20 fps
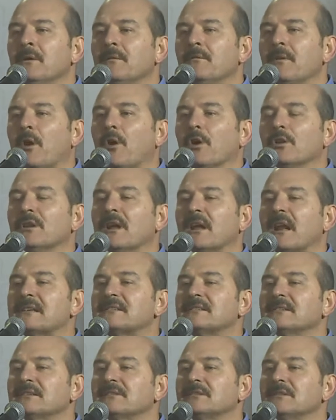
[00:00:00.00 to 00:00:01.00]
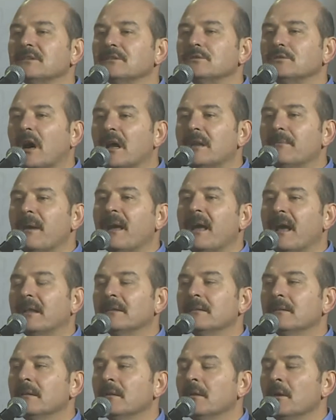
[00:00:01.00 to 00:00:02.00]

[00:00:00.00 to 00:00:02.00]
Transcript: ve onlara sırtını dönmeyen,